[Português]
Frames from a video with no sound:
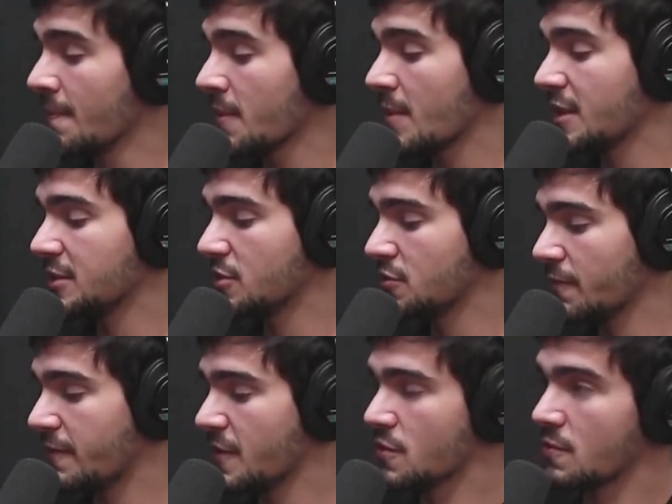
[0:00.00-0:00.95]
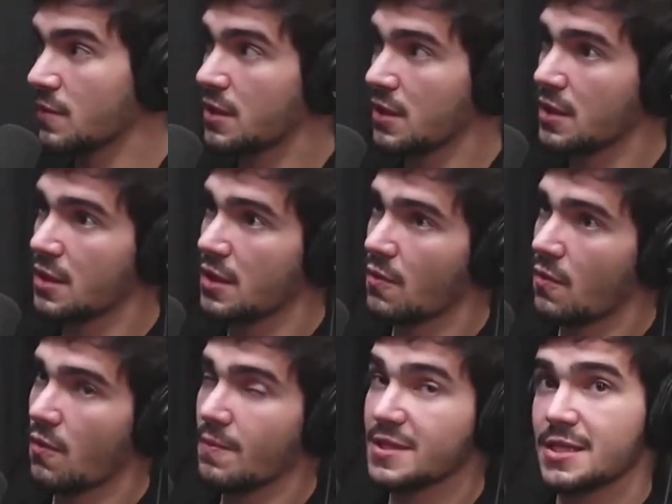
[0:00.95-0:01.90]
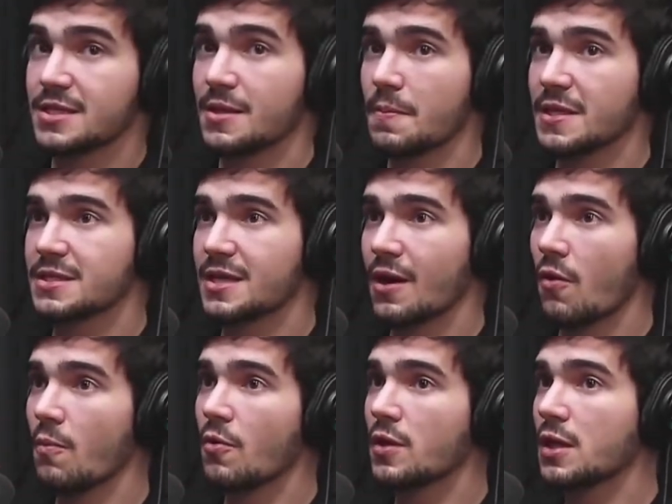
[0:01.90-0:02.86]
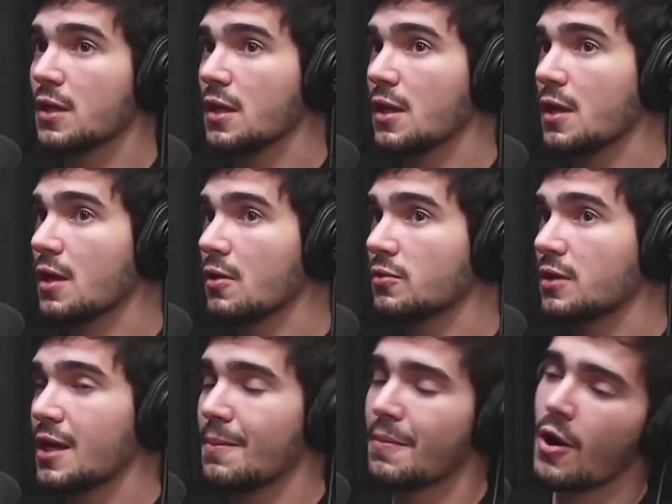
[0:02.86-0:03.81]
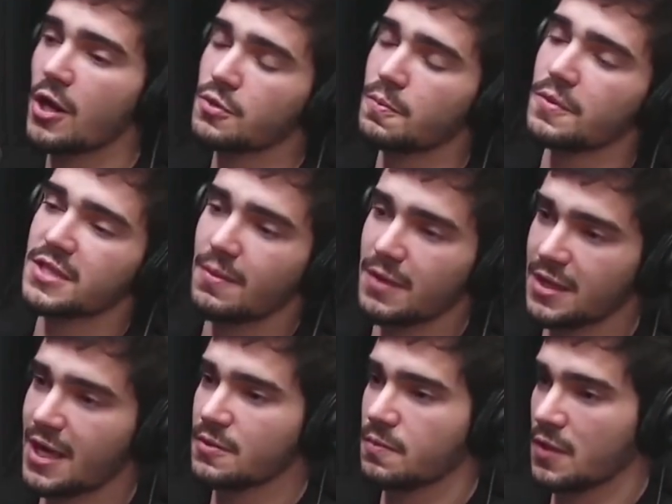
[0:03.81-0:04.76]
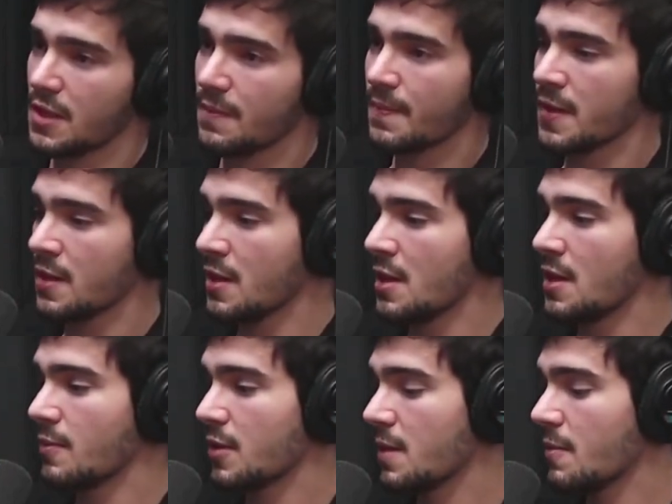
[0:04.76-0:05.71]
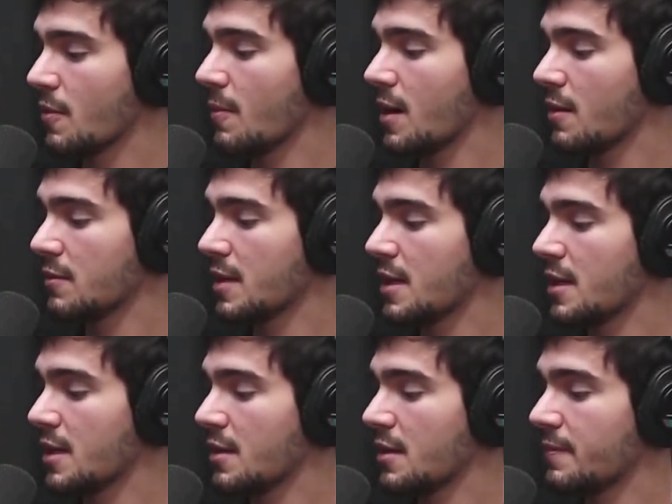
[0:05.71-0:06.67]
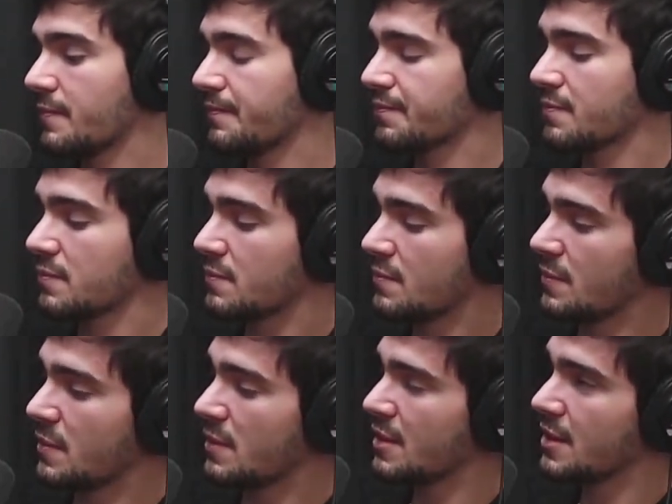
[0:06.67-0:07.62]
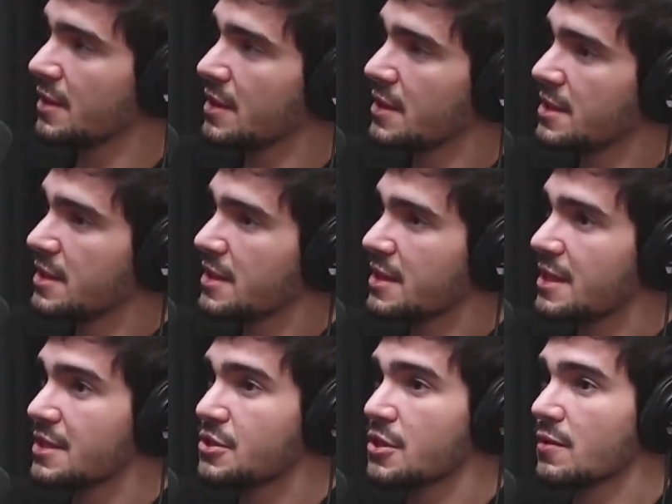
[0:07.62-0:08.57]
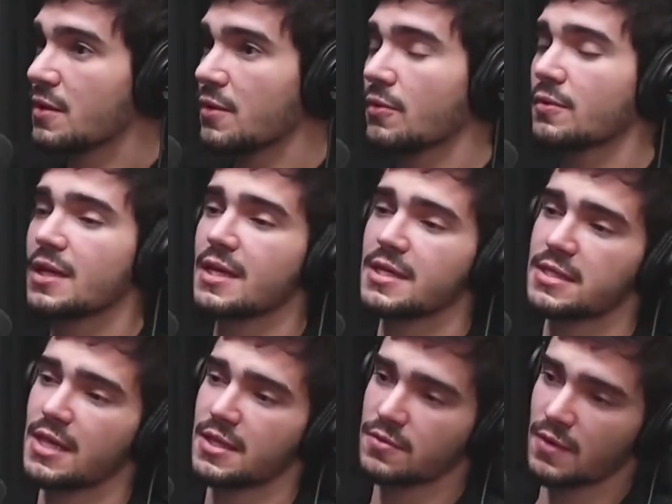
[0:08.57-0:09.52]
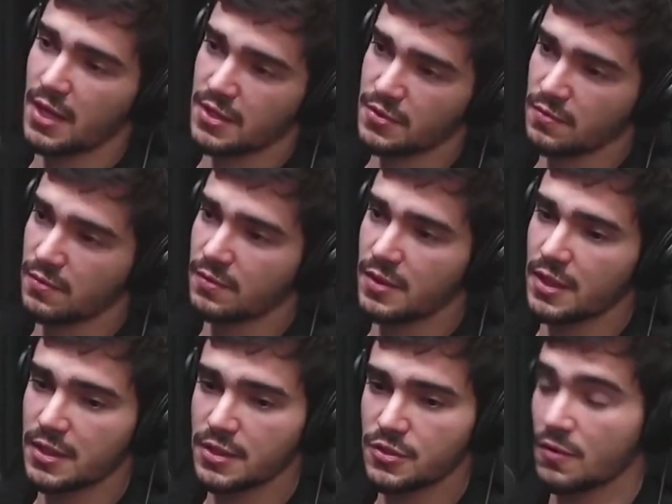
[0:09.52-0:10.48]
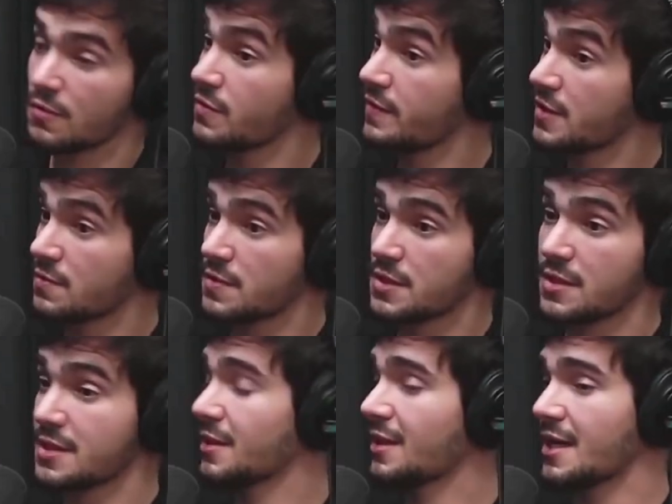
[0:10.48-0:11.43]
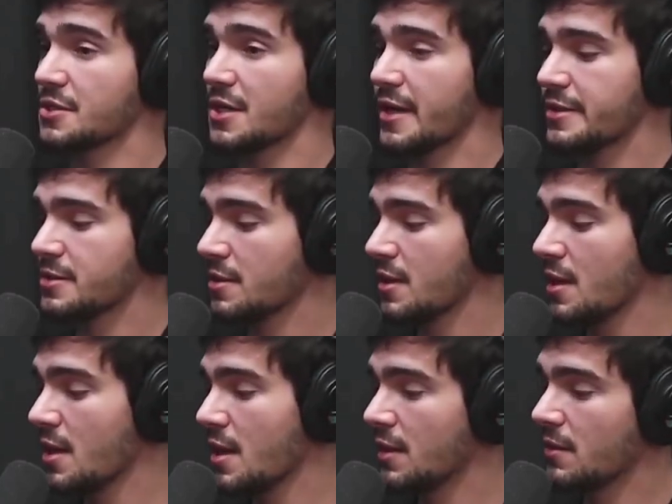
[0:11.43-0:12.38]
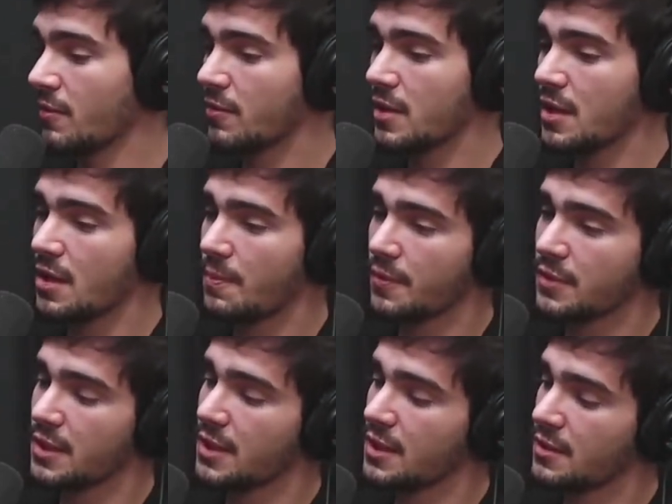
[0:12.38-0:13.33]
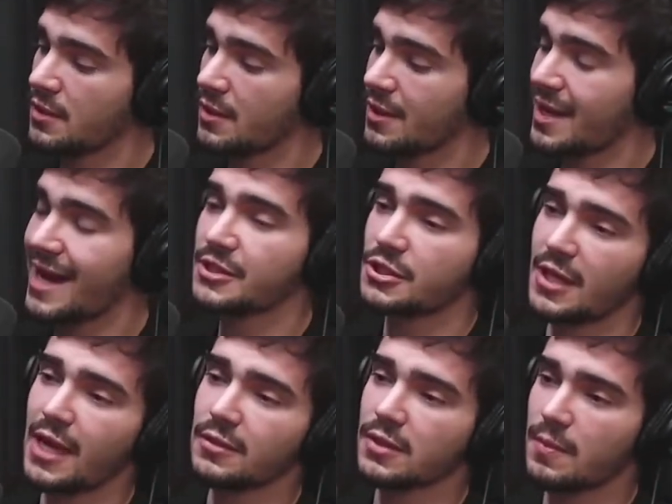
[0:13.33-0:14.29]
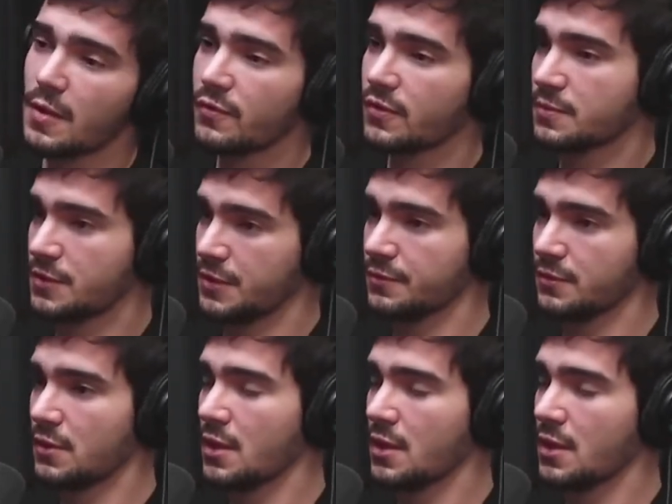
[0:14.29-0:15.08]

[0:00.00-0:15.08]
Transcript: Mas isso fez com que eu começasse a pensar como que eu teria maior responsabilidade por ele. Porque, bem ou mal, eh, é, é, é, é, dinheiro que eu não teria acesso caso né, isso não tivesse acontecido, essa tragédia. Então eu queria poder gastá-lo da melhor forma possível.